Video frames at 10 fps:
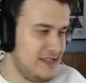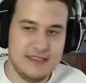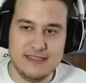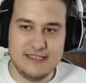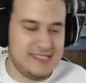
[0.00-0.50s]

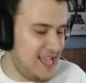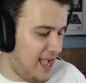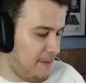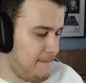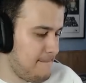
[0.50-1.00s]

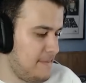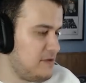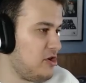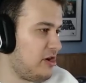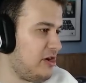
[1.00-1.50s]
¡Ya!
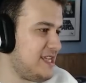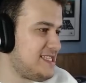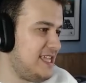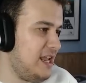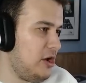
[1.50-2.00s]
Yo creo que
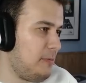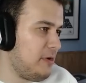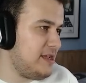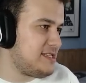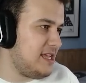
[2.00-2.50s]
este lo
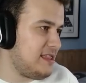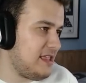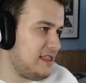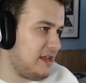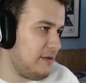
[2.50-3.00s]
podéis
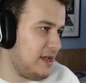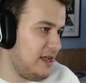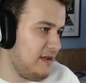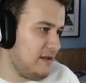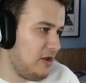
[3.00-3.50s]
entender bien,
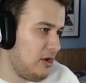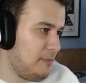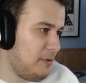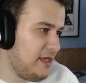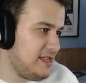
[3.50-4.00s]
¿eh? Lo
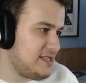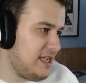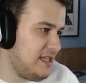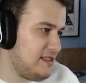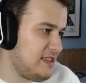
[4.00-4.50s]
podéis
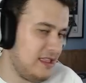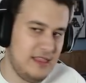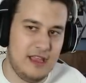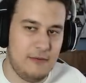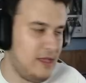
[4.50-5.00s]

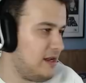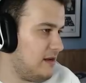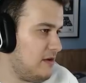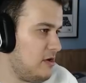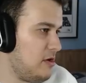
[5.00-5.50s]
entender bien.
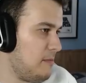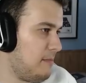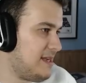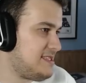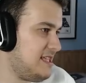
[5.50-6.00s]

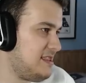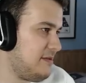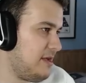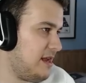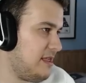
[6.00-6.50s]
Bastante
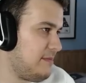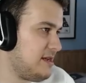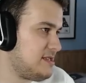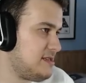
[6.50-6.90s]
bien, además.